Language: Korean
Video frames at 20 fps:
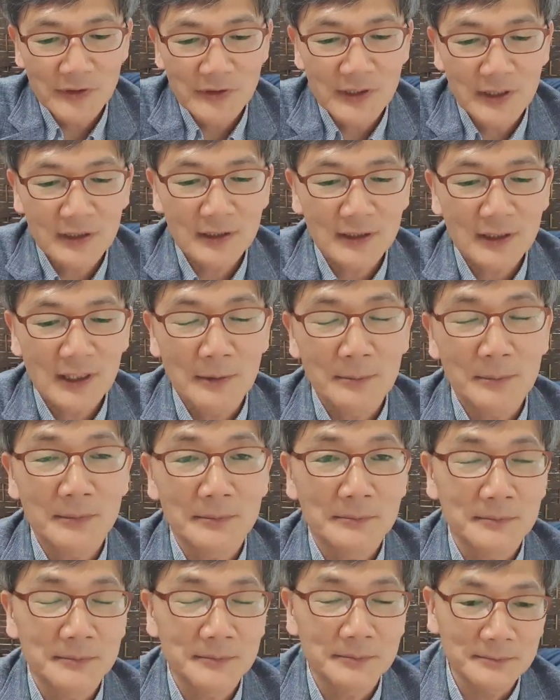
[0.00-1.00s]
두
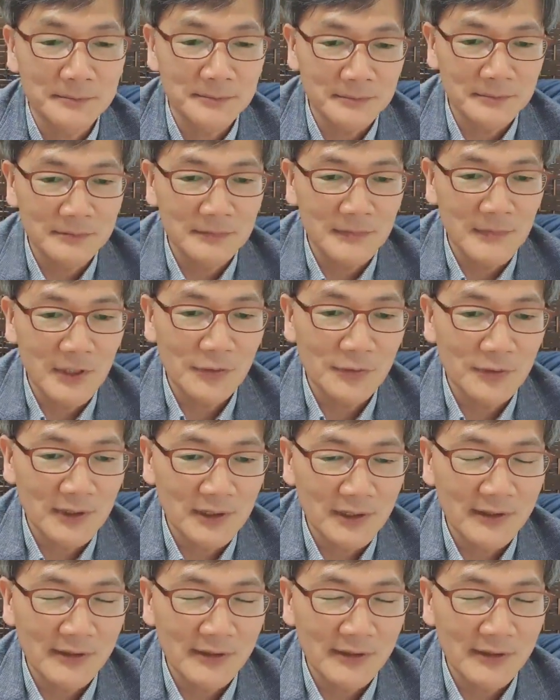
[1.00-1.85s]
번째는 음,